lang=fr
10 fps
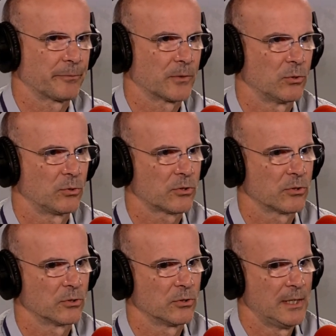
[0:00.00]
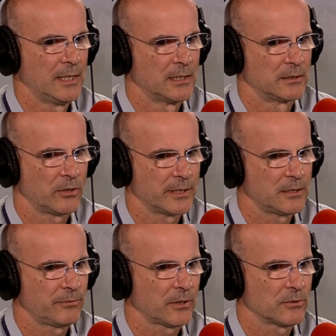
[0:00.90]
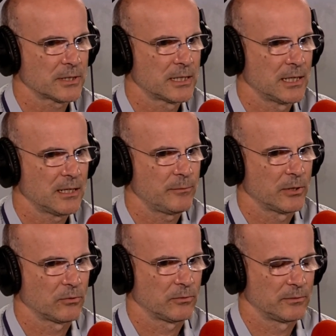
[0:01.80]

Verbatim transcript: Mm. Donc, euh, dans les différences qu'il y a, ben,